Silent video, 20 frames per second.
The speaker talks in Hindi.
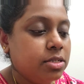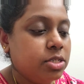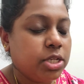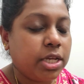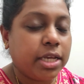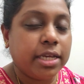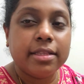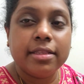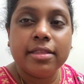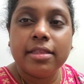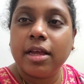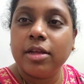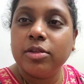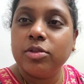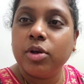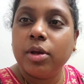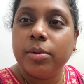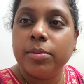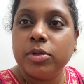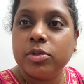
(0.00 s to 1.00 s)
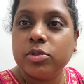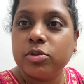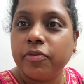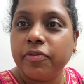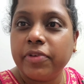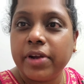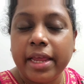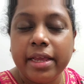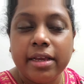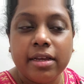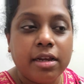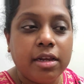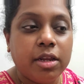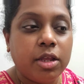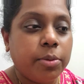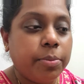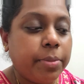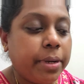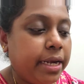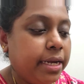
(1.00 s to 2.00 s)
चिकन था तो हमने उसको फ्राई कर
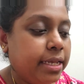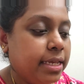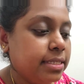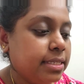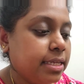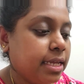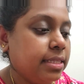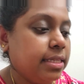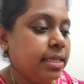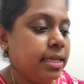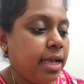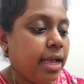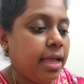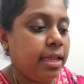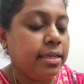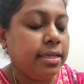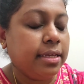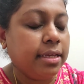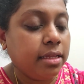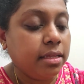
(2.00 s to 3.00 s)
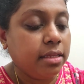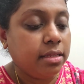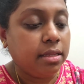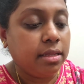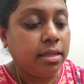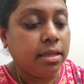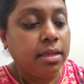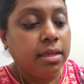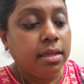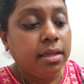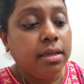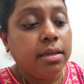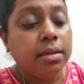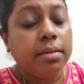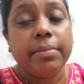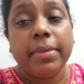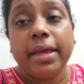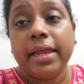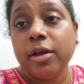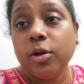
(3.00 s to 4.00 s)
लिया और ब्रेड के साथ ही खा लिया
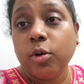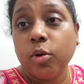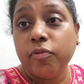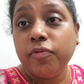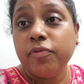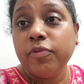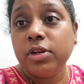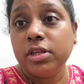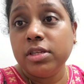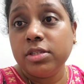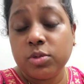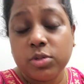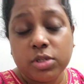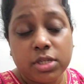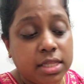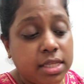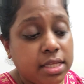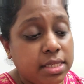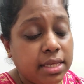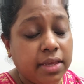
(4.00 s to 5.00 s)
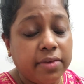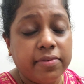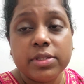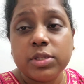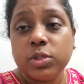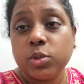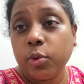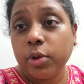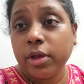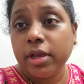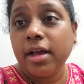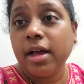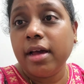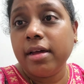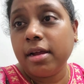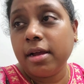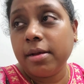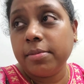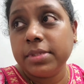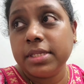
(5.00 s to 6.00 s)
मैंने होपफुली सोचा था जेवी सोएगा
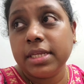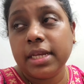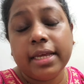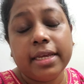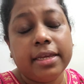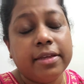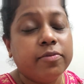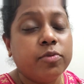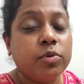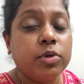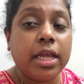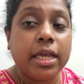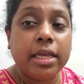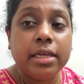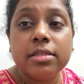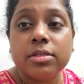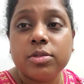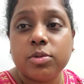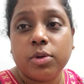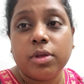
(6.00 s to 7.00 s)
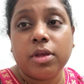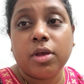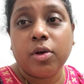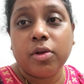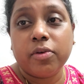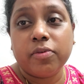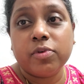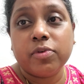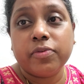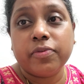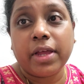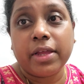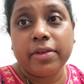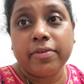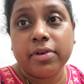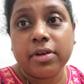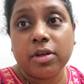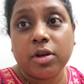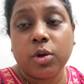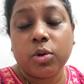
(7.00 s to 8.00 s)
आराम से लेकिन वो नहीं सोया और वो
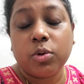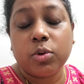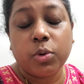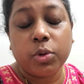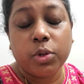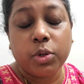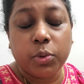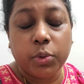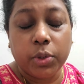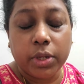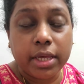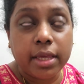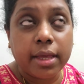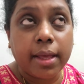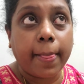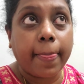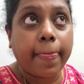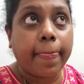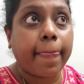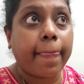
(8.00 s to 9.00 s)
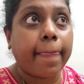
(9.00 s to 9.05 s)
फाइव ओ को ही उड़ गया